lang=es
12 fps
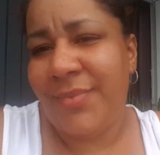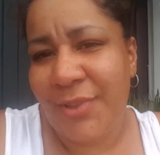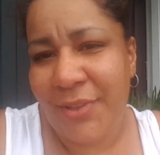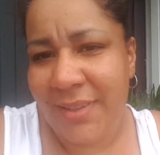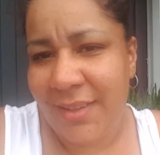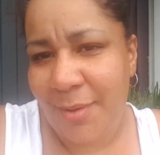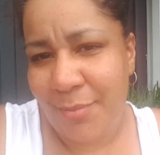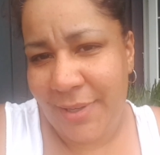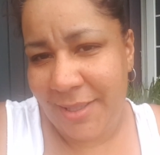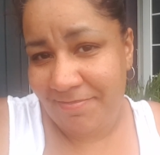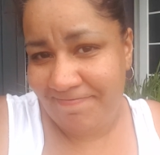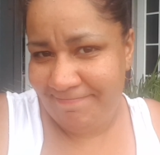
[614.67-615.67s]
no esté,
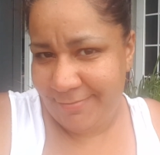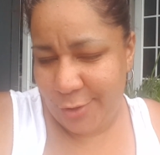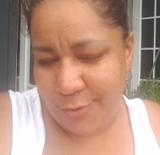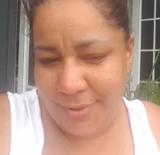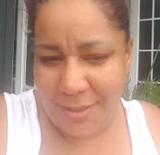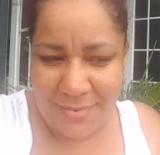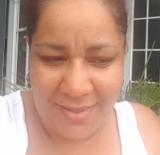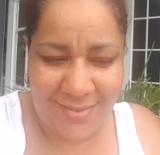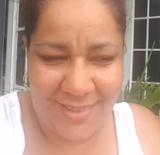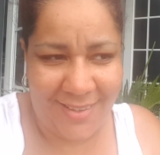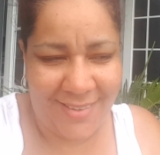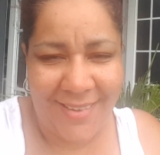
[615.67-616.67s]
pues,
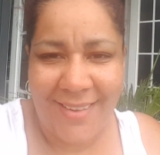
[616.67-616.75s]
obviamente,